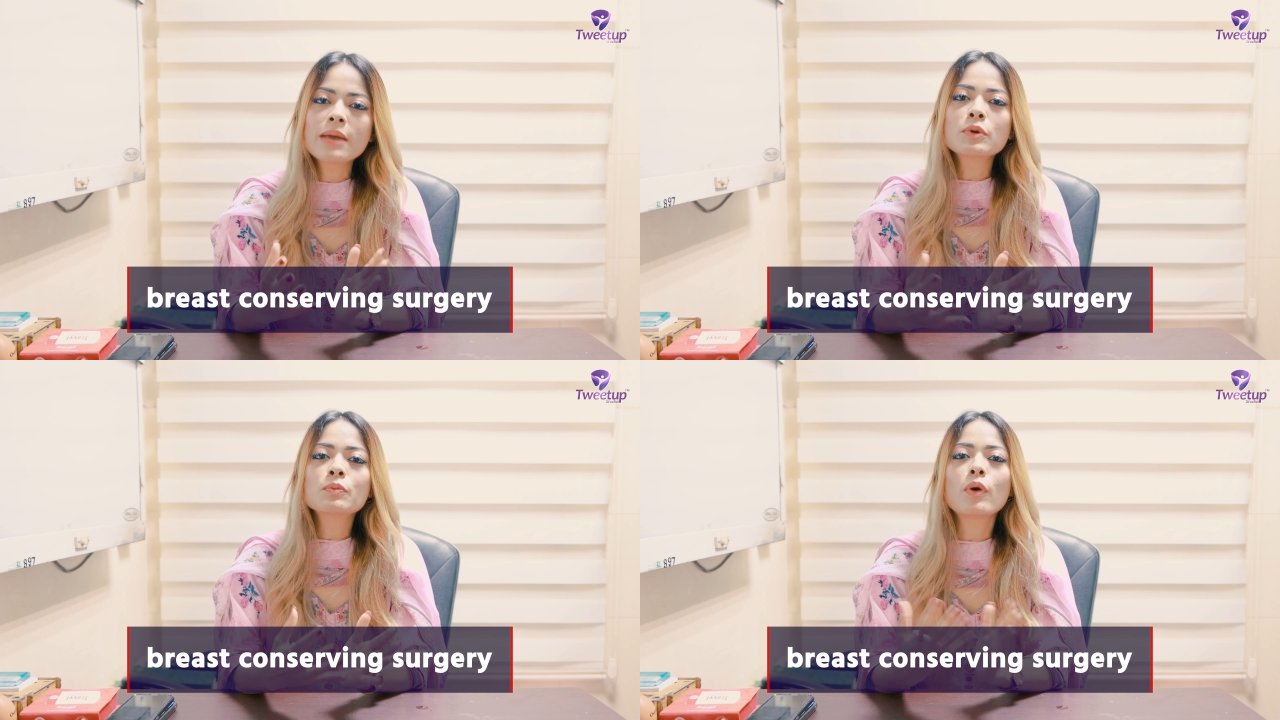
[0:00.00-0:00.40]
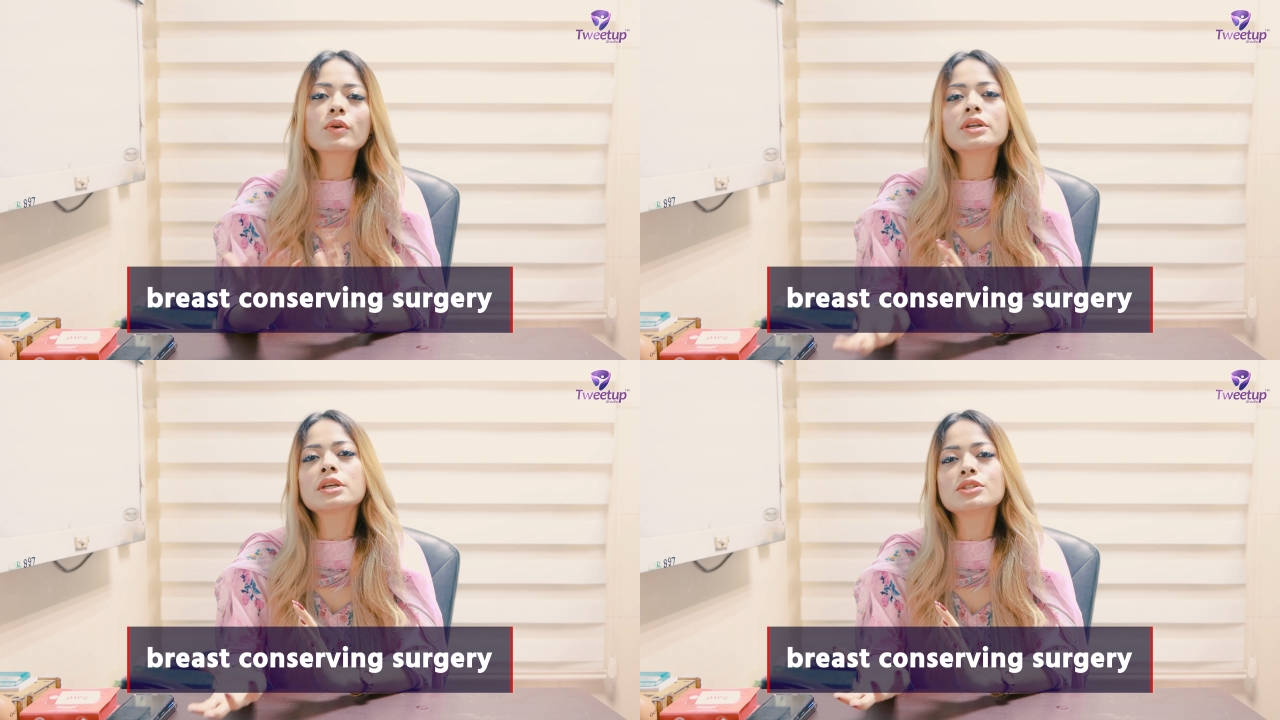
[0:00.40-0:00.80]
এবং
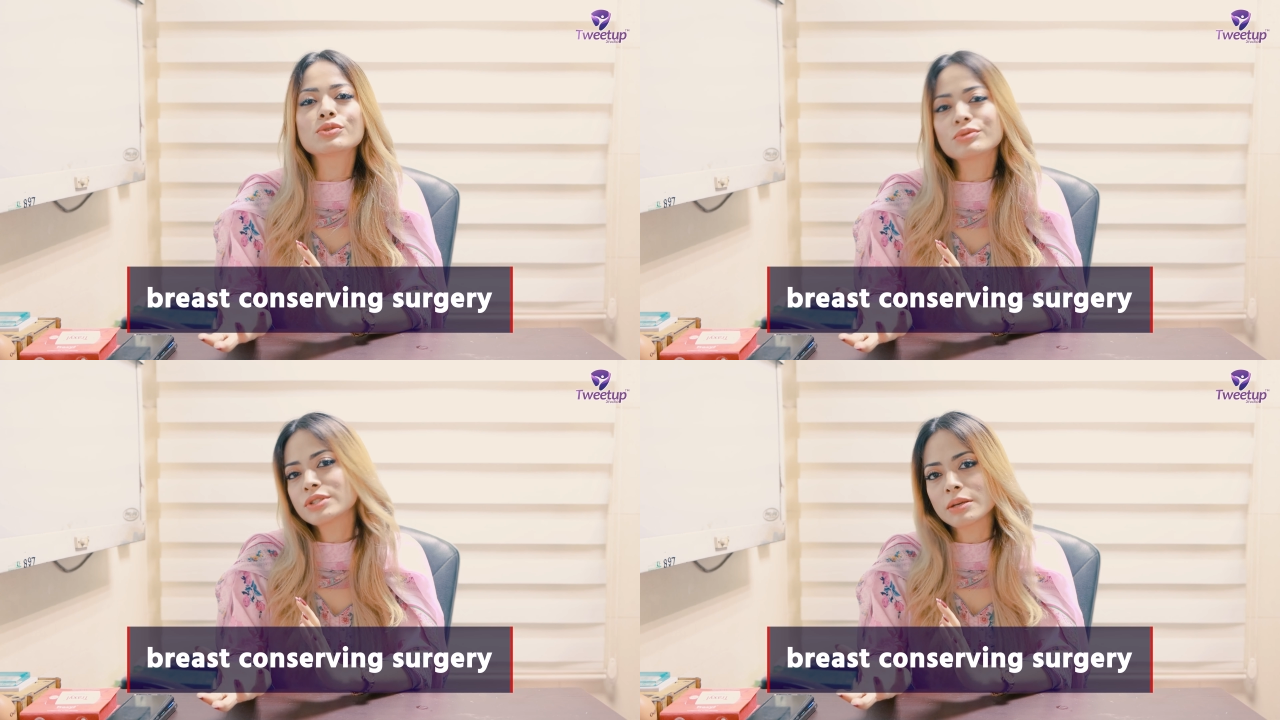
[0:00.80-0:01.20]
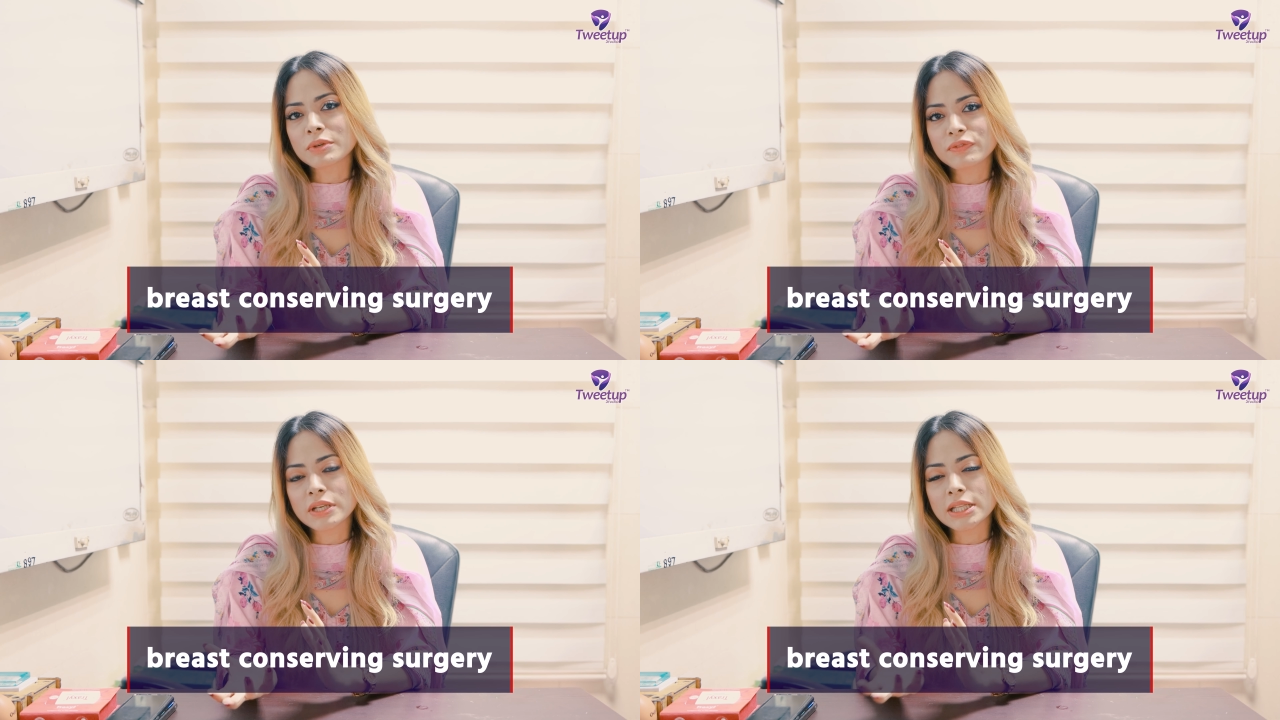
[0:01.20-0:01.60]
বগলের কিছু গুটি
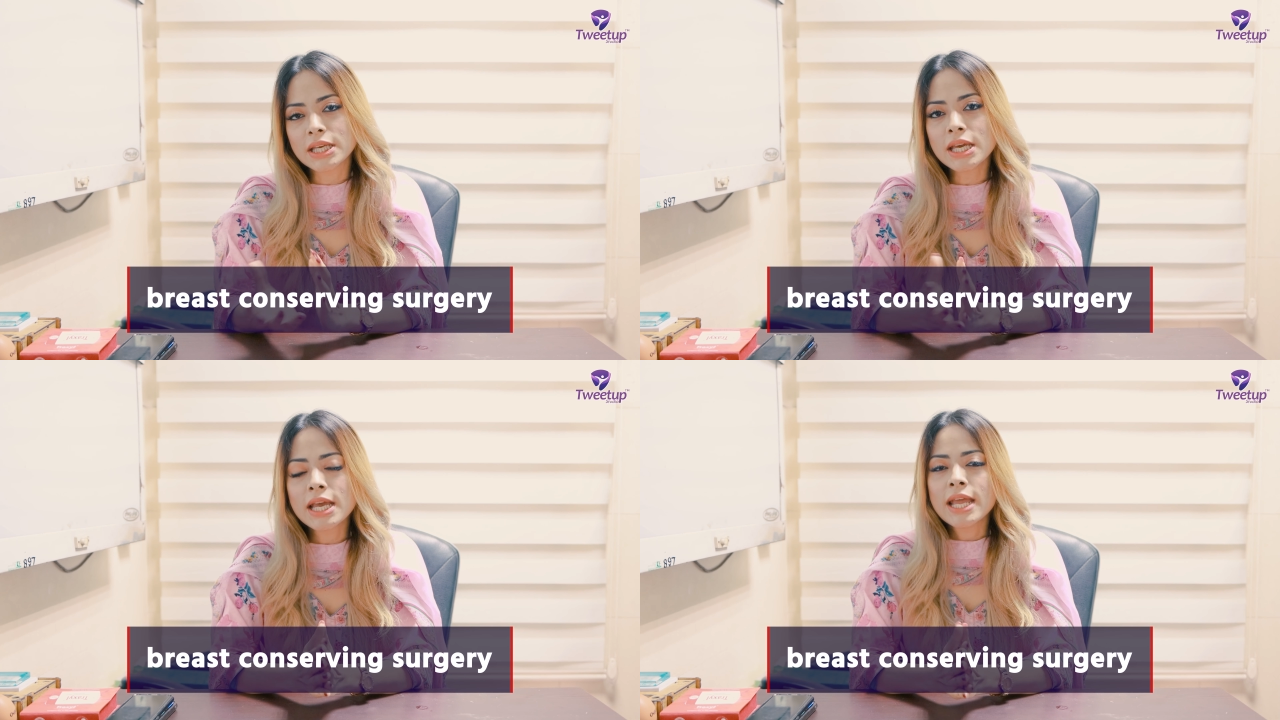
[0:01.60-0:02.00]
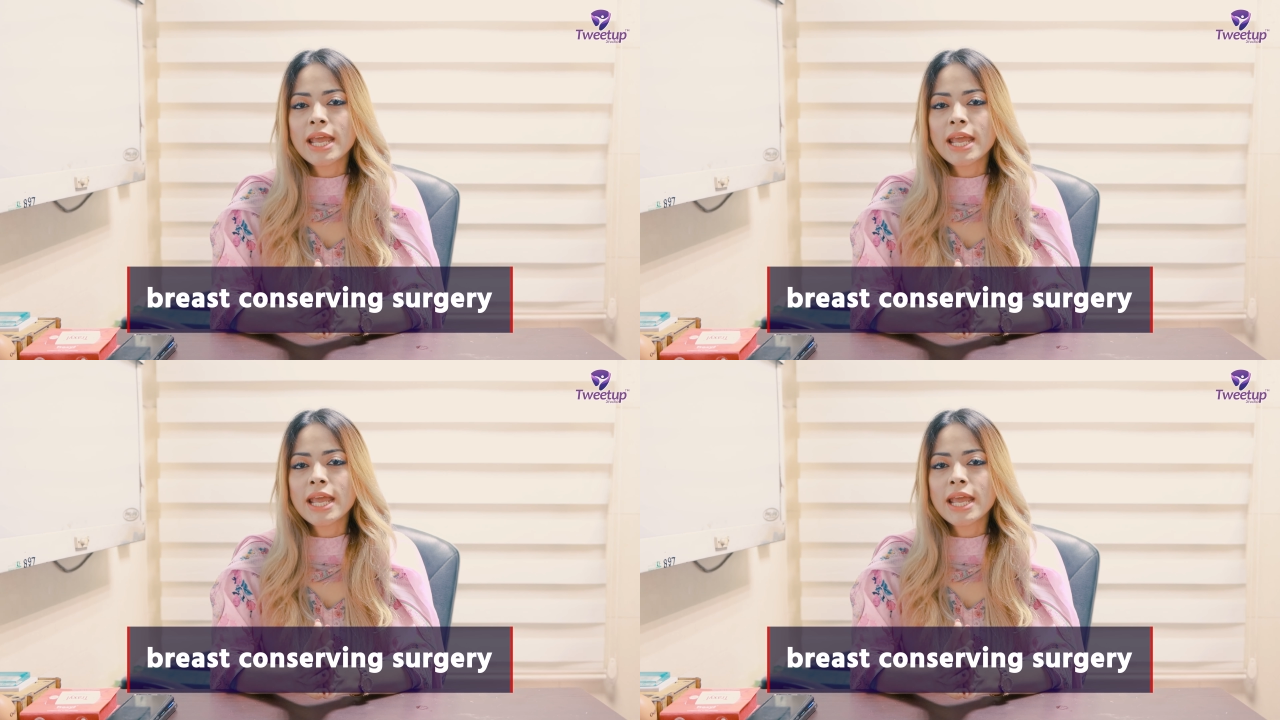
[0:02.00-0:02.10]
আমরা ফেলে দিই